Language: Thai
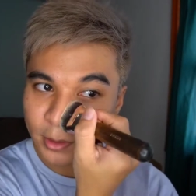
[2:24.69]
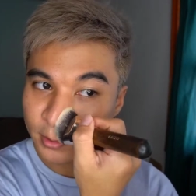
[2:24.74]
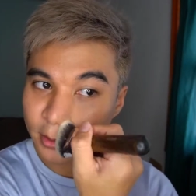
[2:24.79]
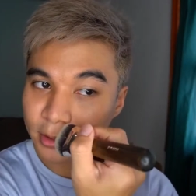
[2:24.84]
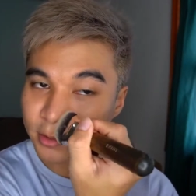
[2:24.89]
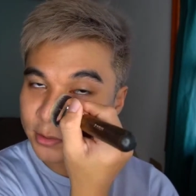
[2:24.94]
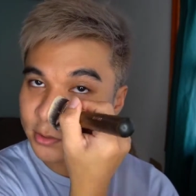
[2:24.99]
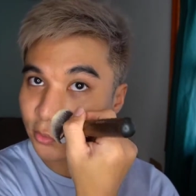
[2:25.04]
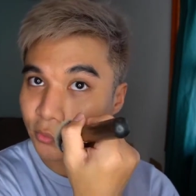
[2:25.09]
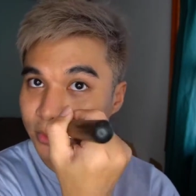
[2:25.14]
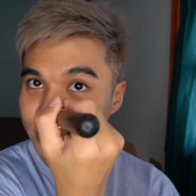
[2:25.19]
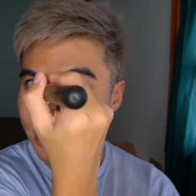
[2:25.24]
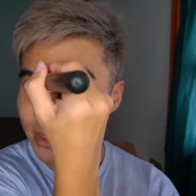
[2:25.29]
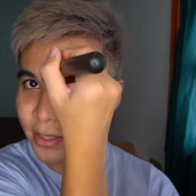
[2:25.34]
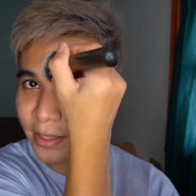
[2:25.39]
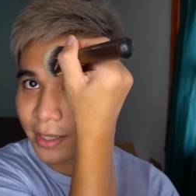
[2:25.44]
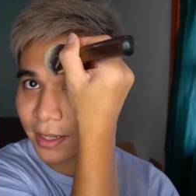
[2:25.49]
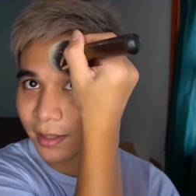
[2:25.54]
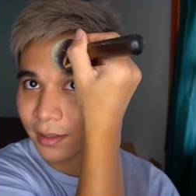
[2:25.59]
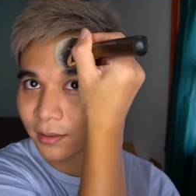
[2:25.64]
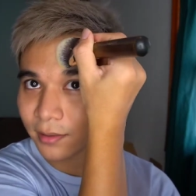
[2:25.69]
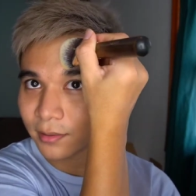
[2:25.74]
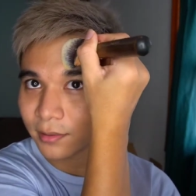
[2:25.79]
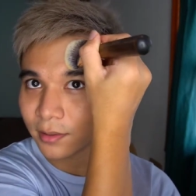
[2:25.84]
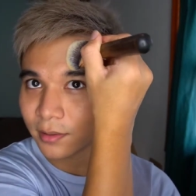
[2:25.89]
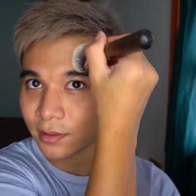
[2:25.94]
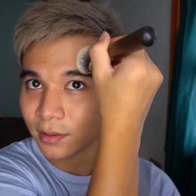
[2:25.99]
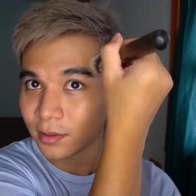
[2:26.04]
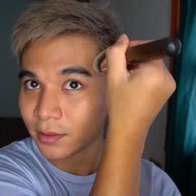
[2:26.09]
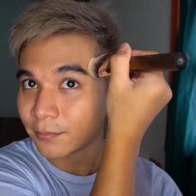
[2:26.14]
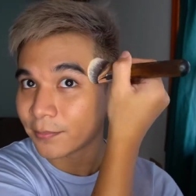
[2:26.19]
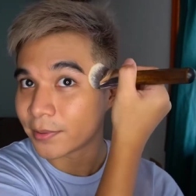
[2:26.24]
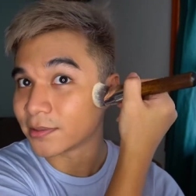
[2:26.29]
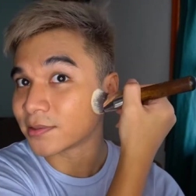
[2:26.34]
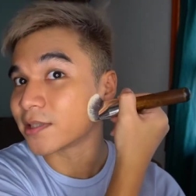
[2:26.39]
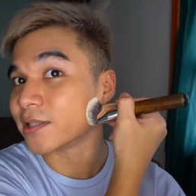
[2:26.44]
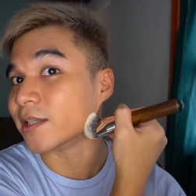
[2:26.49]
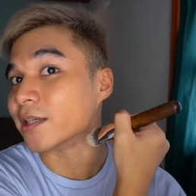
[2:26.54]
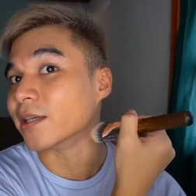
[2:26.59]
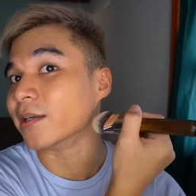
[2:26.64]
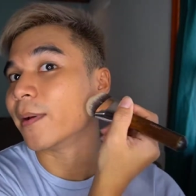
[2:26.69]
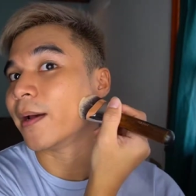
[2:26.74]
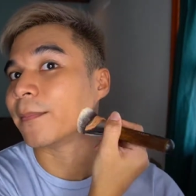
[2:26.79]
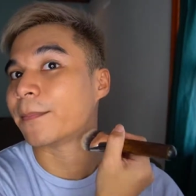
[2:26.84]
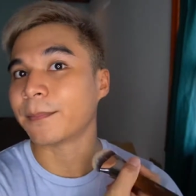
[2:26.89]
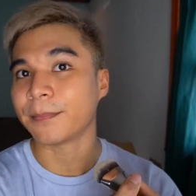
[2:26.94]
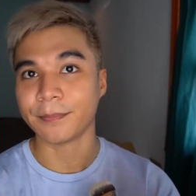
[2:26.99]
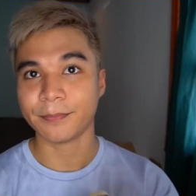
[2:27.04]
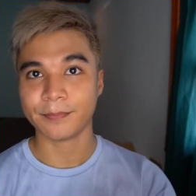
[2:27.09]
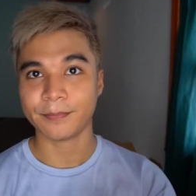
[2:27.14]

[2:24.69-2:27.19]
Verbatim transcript: คือศูนย์สี่อ่ะเป็นสีแบบ